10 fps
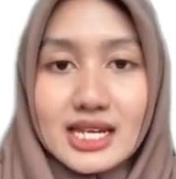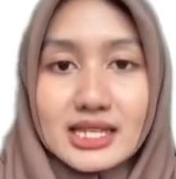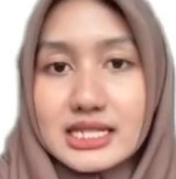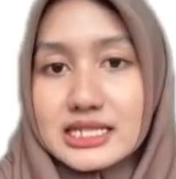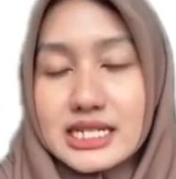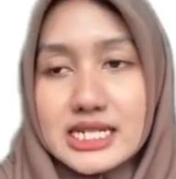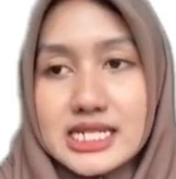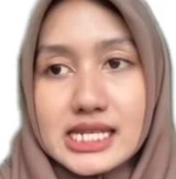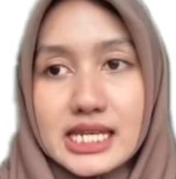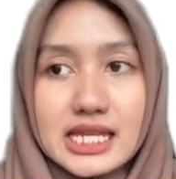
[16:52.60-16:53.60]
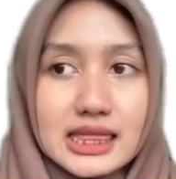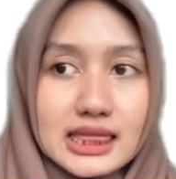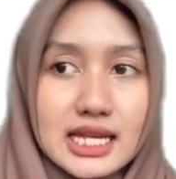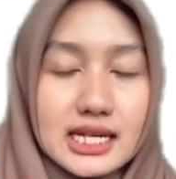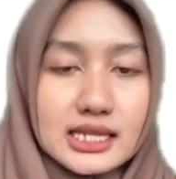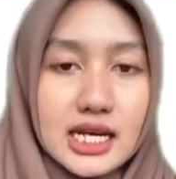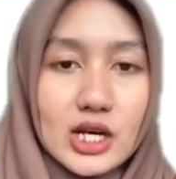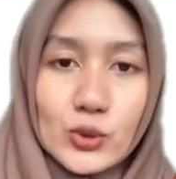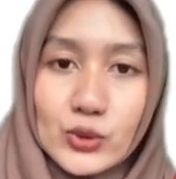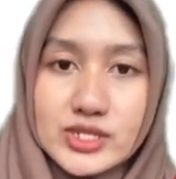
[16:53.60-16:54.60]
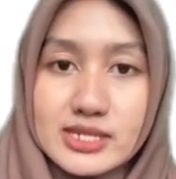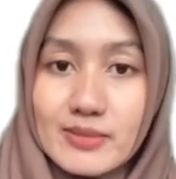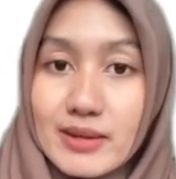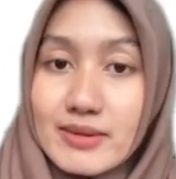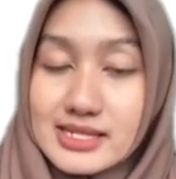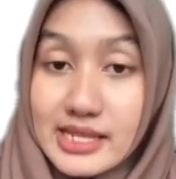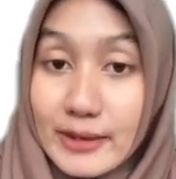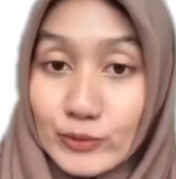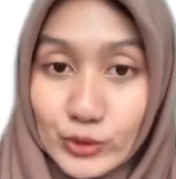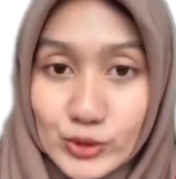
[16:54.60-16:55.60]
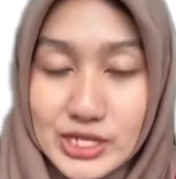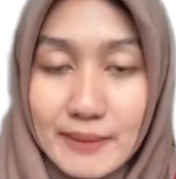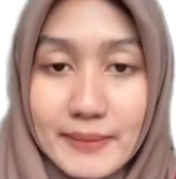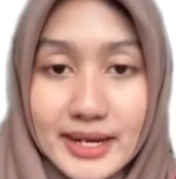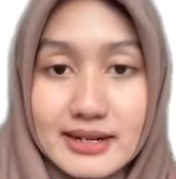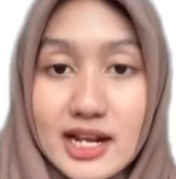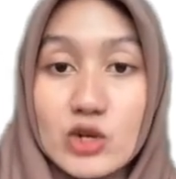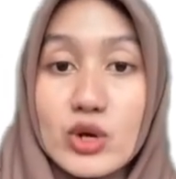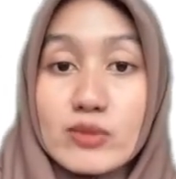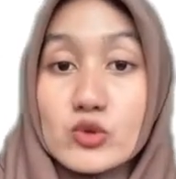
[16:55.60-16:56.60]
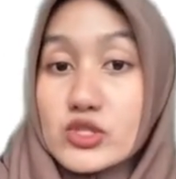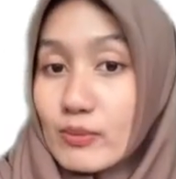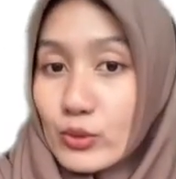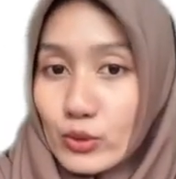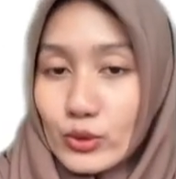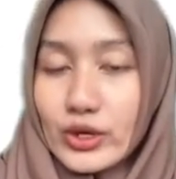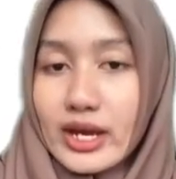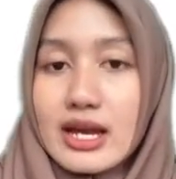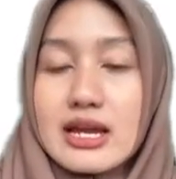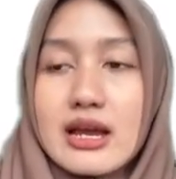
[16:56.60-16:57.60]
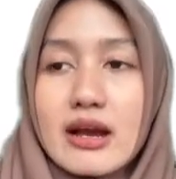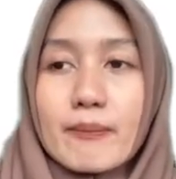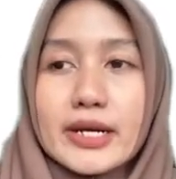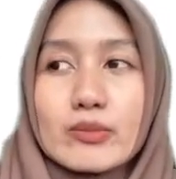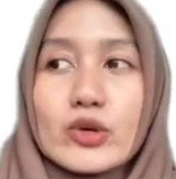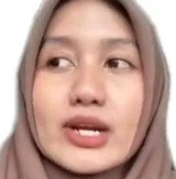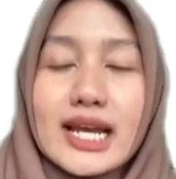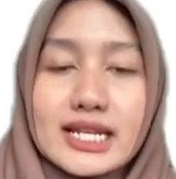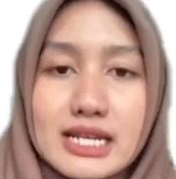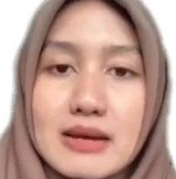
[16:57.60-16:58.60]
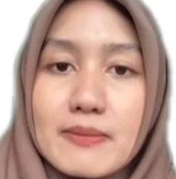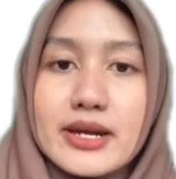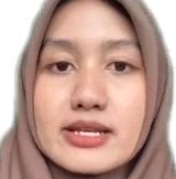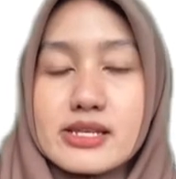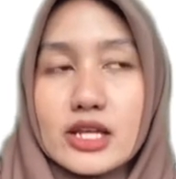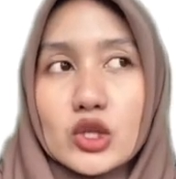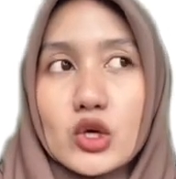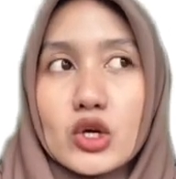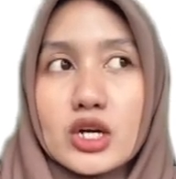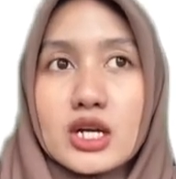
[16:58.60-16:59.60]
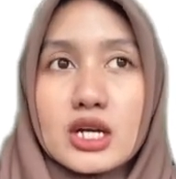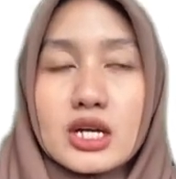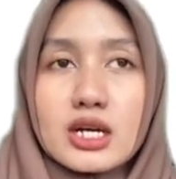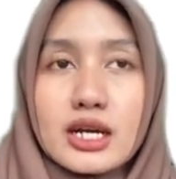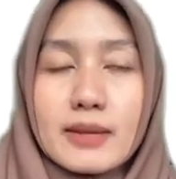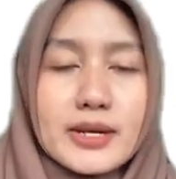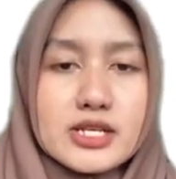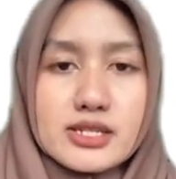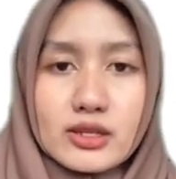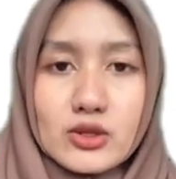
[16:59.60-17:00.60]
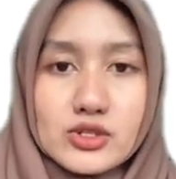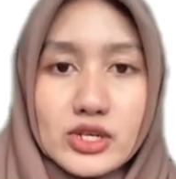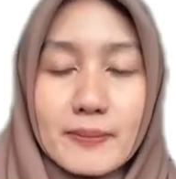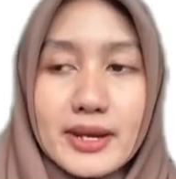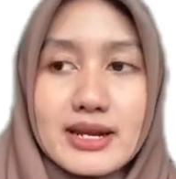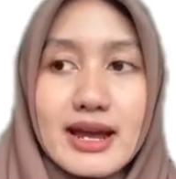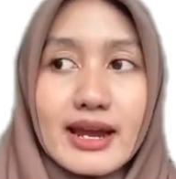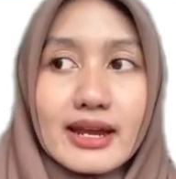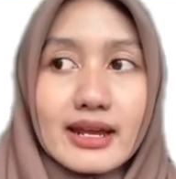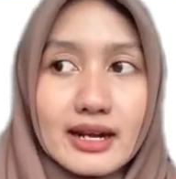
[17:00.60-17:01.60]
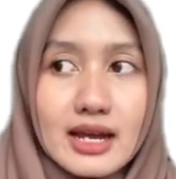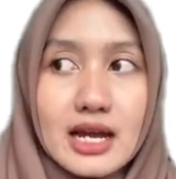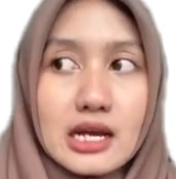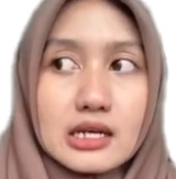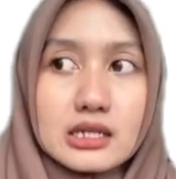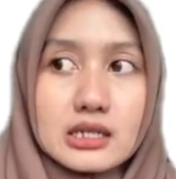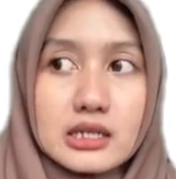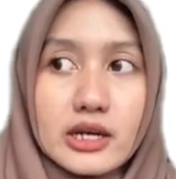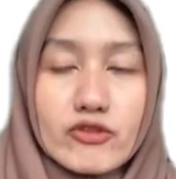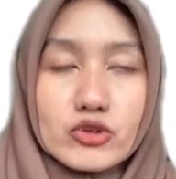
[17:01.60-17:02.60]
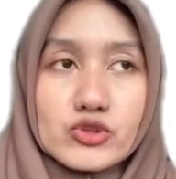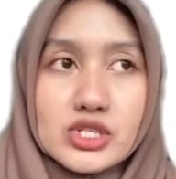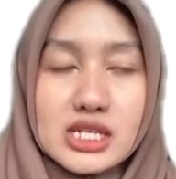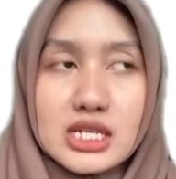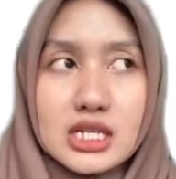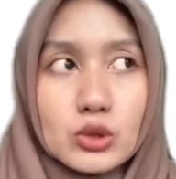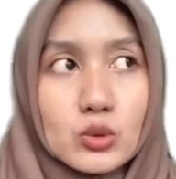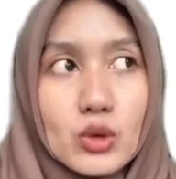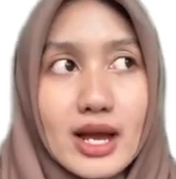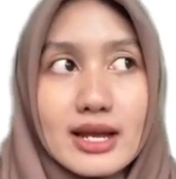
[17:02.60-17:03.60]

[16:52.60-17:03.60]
Ini terjadi sekitar tahun 1960 sampai dengan 2010 ya. Penemuan lainnya pada sektor eh pada sektor sorry pada era Eh, revolusi ini tuh